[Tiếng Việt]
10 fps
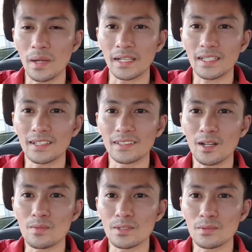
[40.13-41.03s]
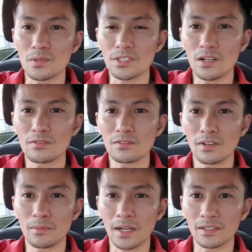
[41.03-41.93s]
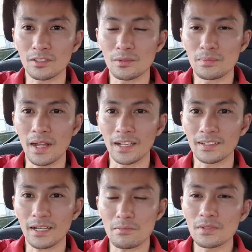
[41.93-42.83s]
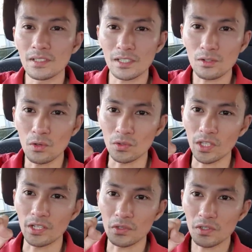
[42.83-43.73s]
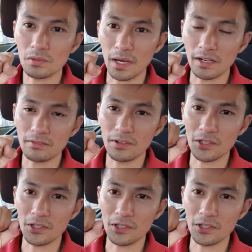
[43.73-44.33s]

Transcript: bạn thành công trong cuộc sống và bạn giúp bạn nắm được cái nguồn tiền của các bạn,